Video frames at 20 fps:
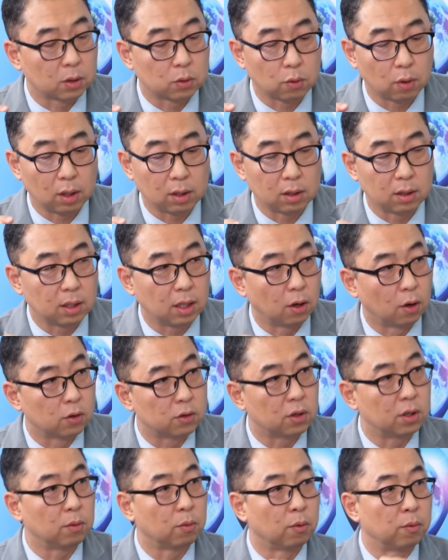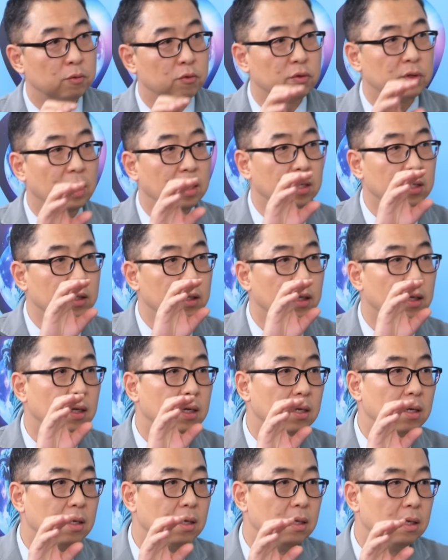좋았는데 여전히 보면 추세는
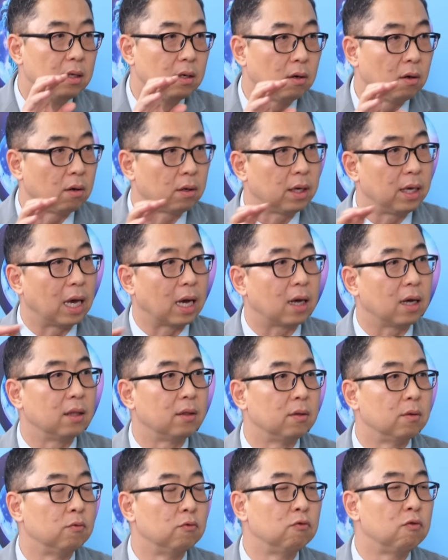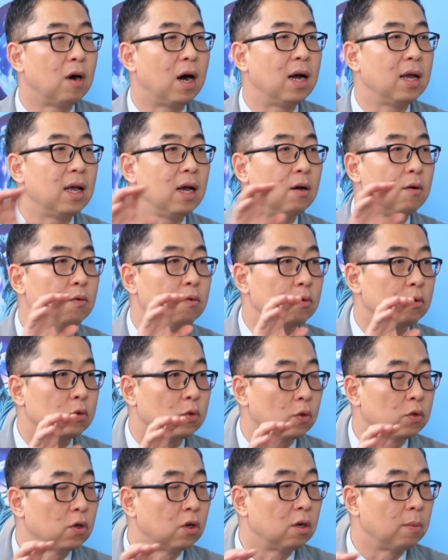이렇게 약간 우하향으로
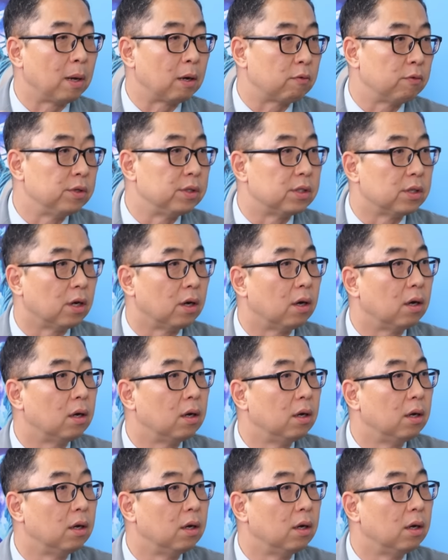조정을 받고 있죠.